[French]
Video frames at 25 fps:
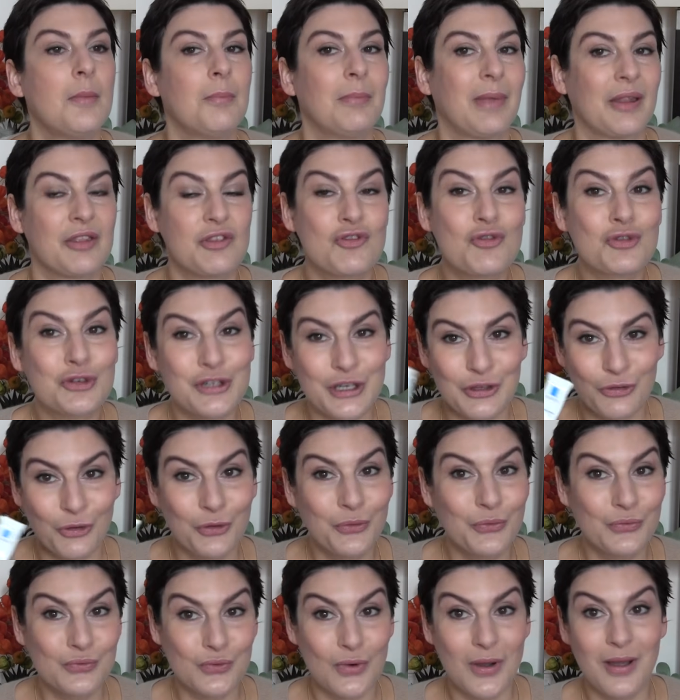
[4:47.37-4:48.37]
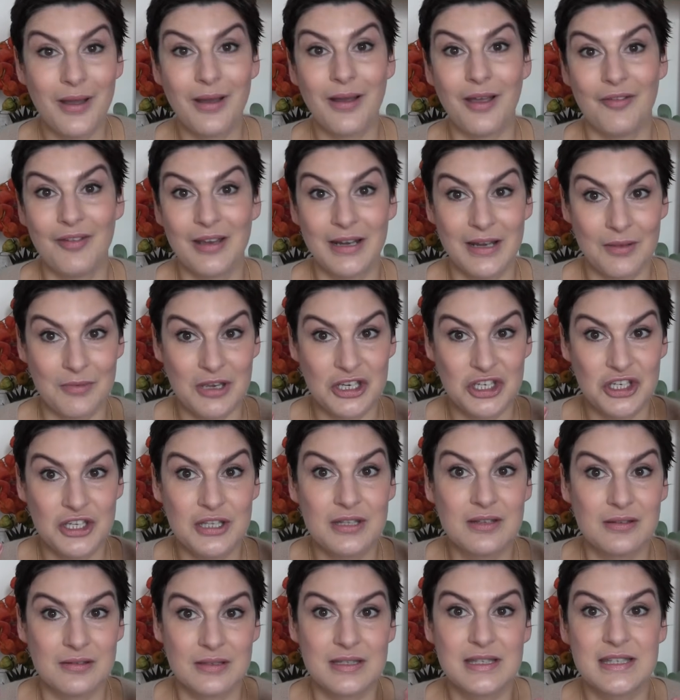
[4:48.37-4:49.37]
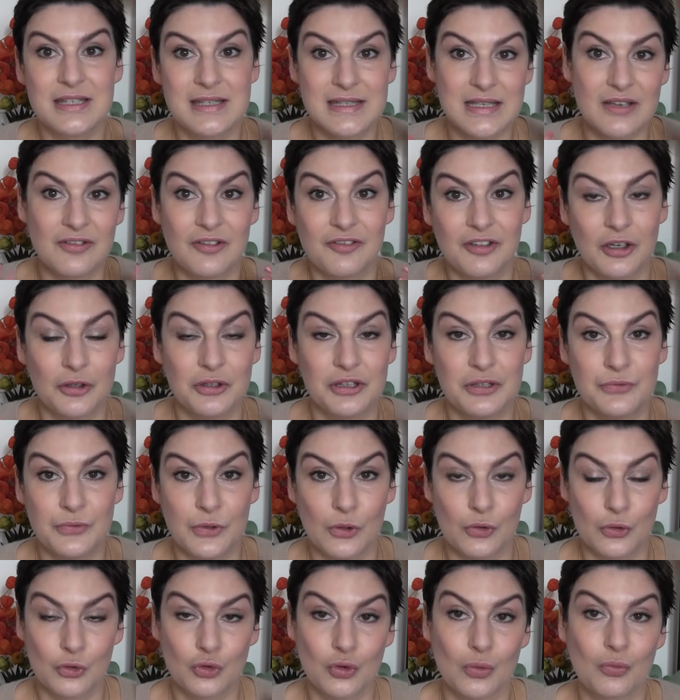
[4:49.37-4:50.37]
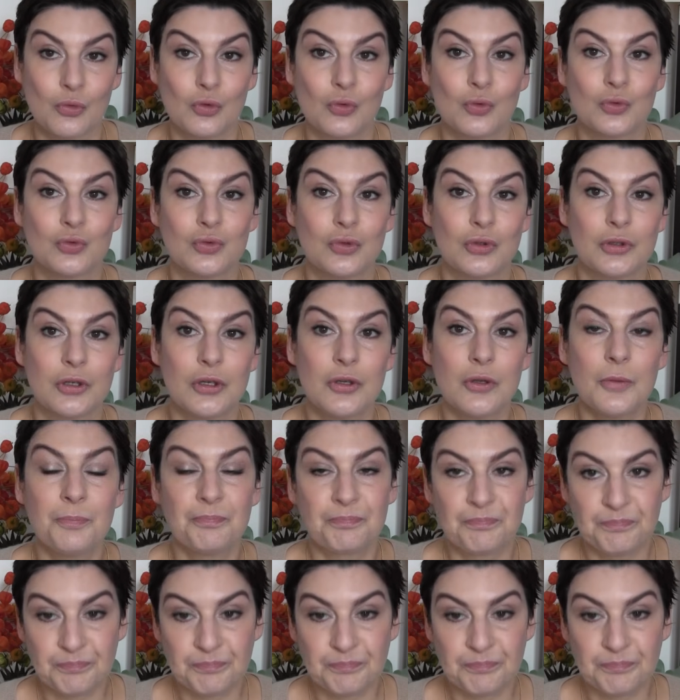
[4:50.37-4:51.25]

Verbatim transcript: Maintenant, j'attends de voir avec la machine si ça va faire une différence sur mon contour d'œil.